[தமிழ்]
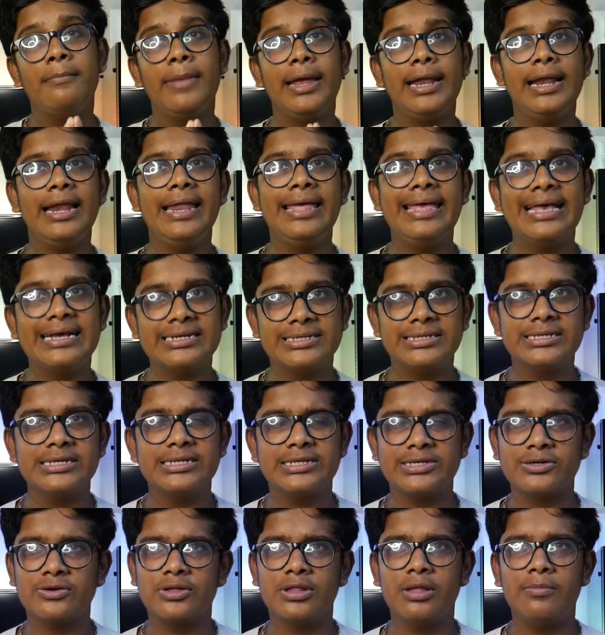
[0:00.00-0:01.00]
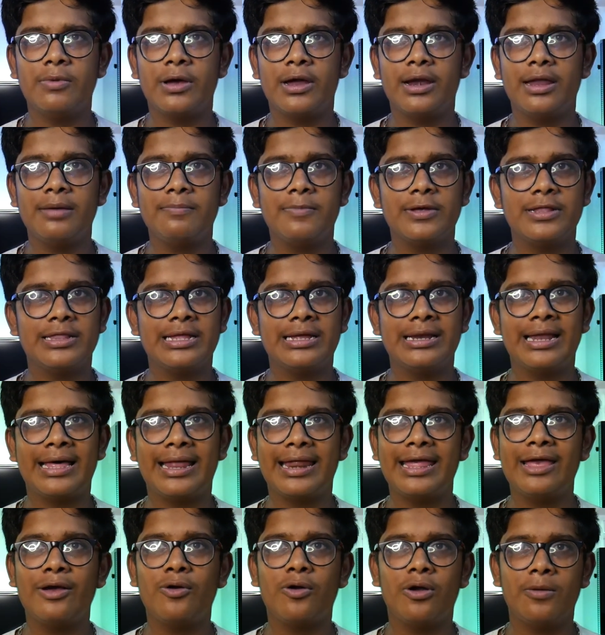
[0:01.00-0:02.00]
மெயின்லி யங்ஸ்டர்ஸ்க்கு வந்து பாருங்கள் இப்போ அந்த
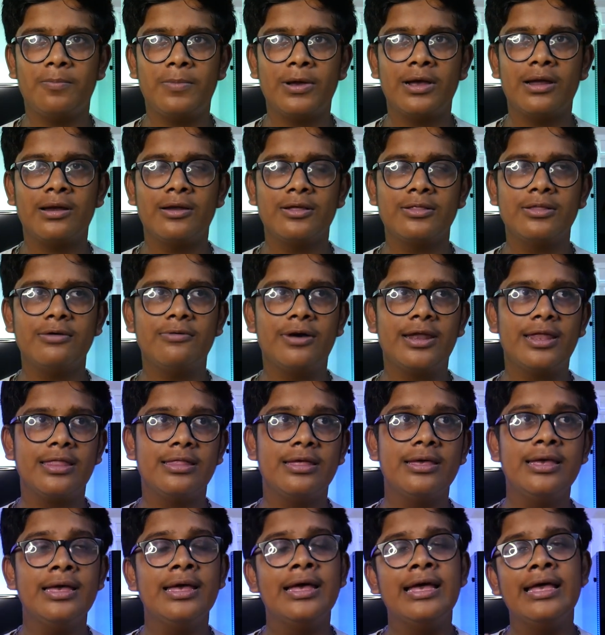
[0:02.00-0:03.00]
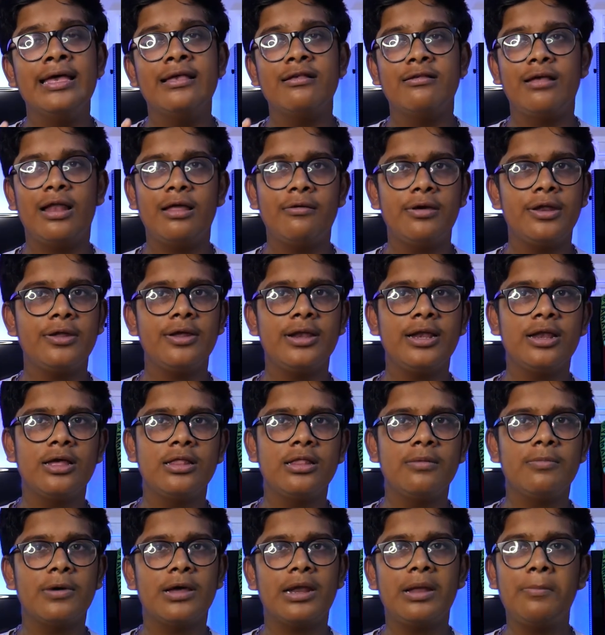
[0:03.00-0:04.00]
நிறைய குழப்பங்கள் வந்து வருது சில பேர்
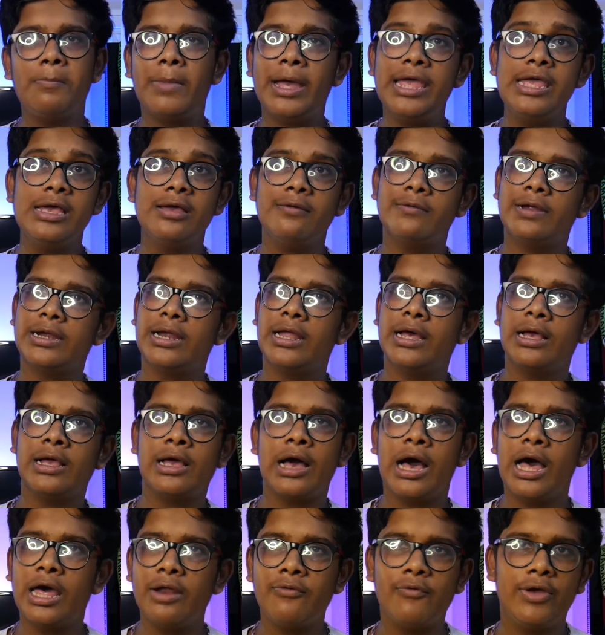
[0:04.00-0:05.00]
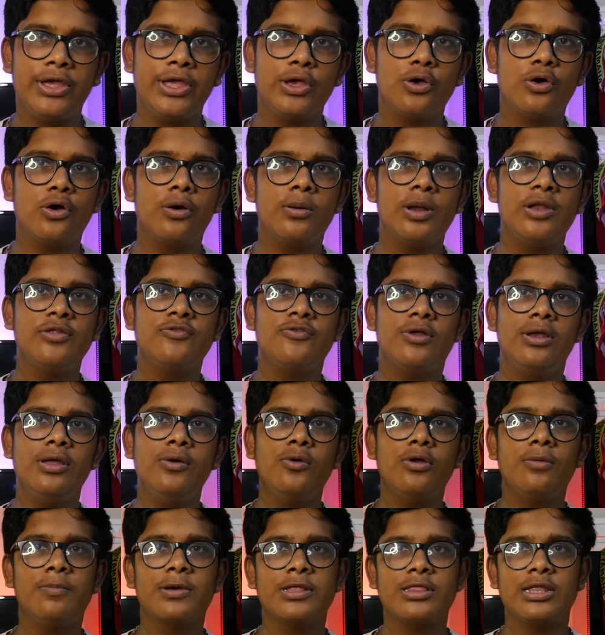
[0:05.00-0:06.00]
வீட்டில் வந்து பாருங்கள் பைக் வேண்டாம் கார் வாங்கிக்கோ அப்படின்னு
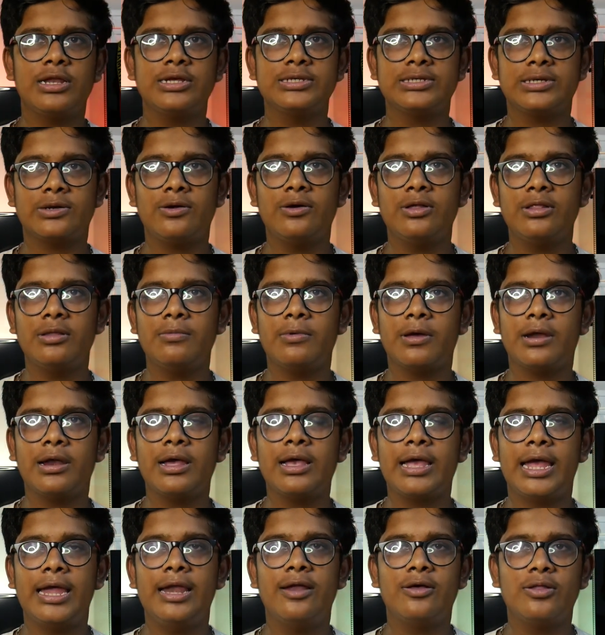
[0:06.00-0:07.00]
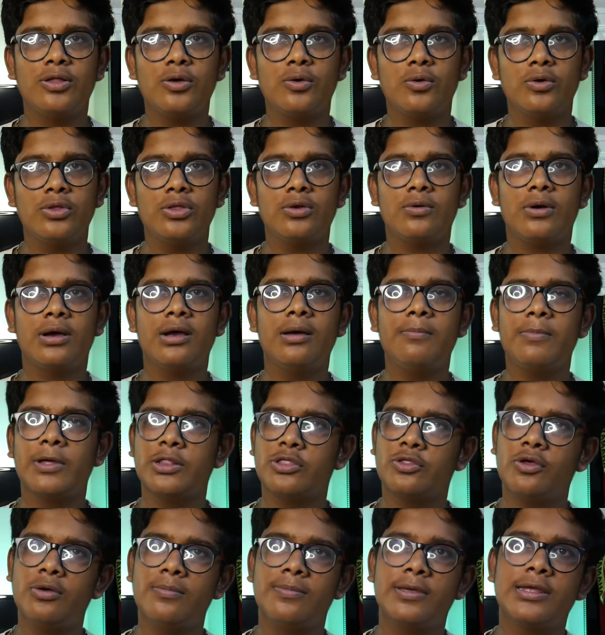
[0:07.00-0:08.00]
சொல்லி ஒரு பத்து லட்ச ரூபா வந்து பார்த்தா கையில் வந்து கொடுத்துருவாங்க
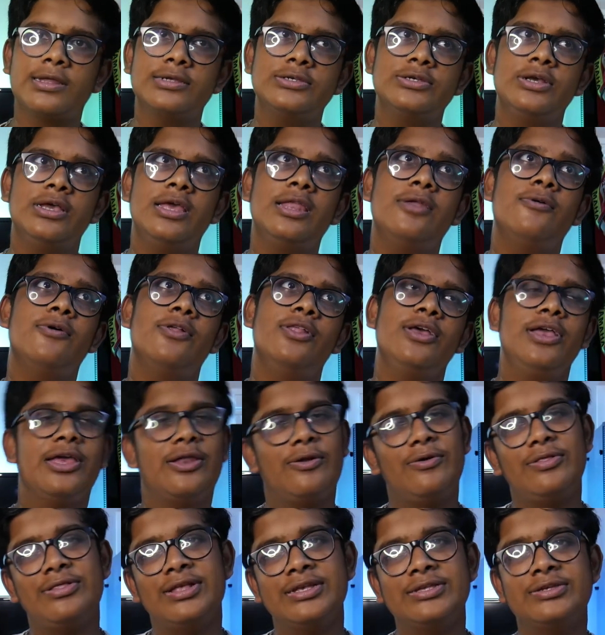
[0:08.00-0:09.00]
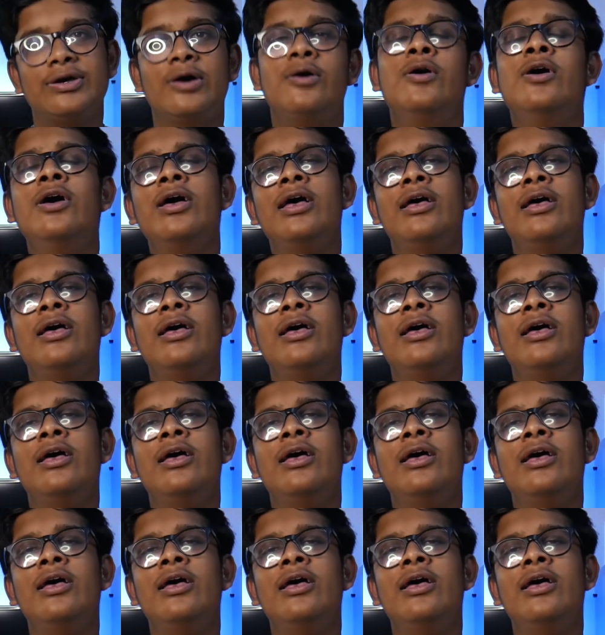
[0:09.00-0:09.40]
பத்தோ பதினஞ்சோ இருபதோ இருபத்தஞ்சோ